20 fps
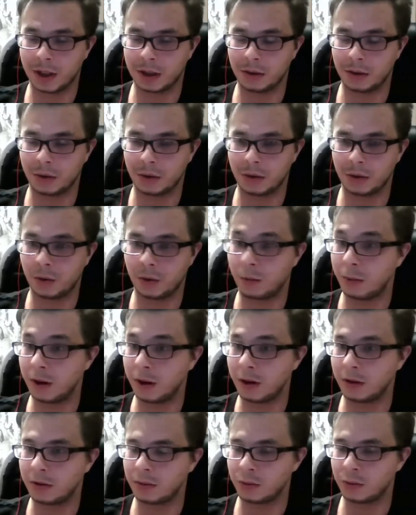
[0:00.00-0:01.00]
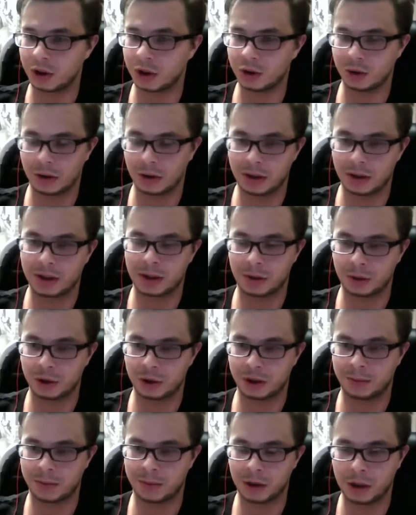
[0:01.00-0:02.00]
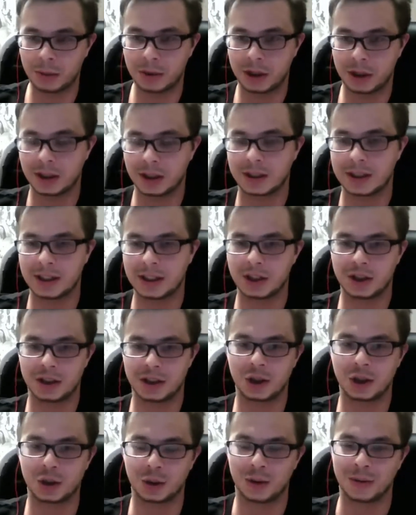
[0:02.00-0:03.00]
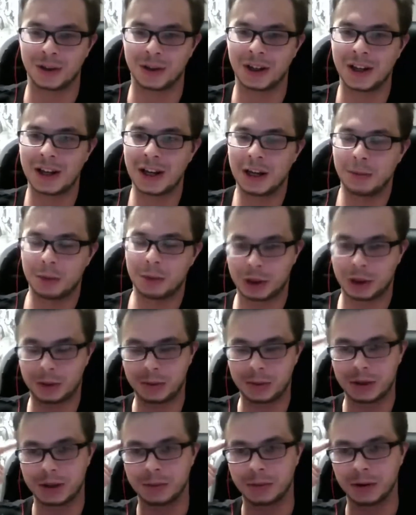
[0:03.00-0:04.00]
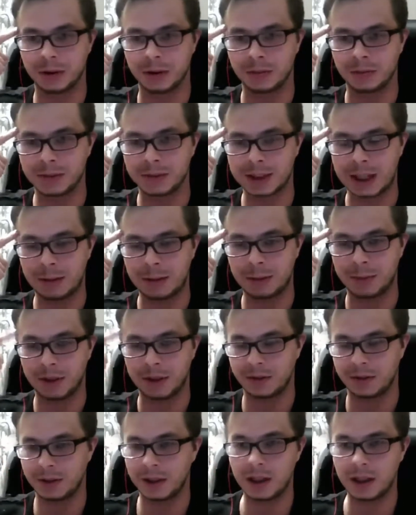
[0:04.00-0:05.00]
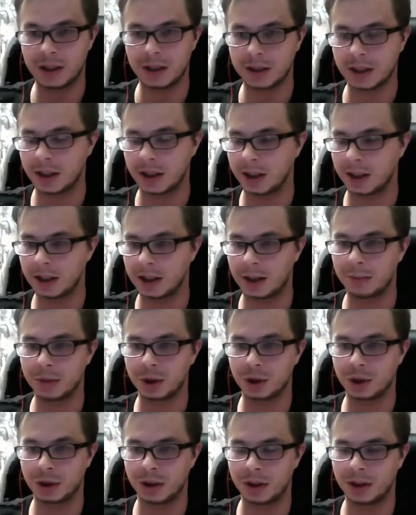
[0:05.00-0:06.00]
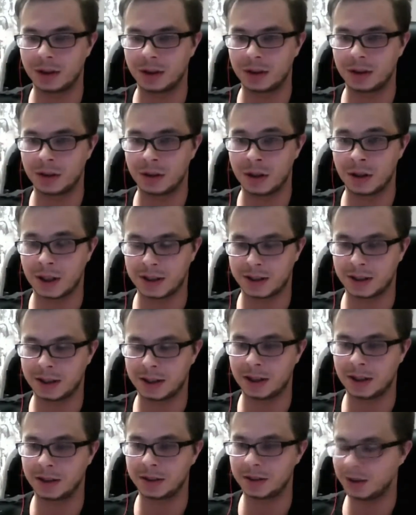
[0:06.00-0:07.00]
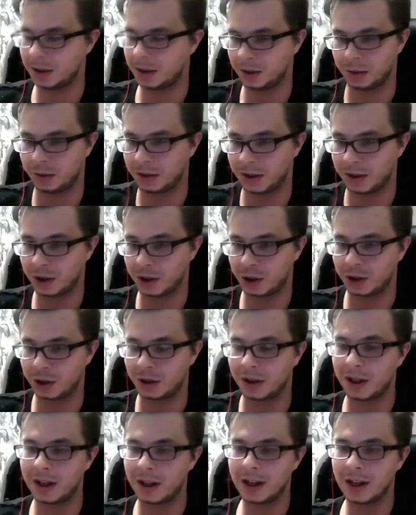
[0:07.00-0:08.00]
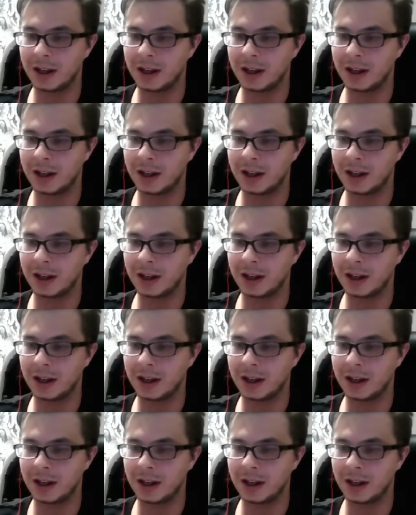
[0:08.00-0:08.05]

Я такой, опа, уже что-то хорошее. Притом они достаточно дешевые. Притом это был самый первый день, когда реклама еще не разогналась. Я такой, хорошо.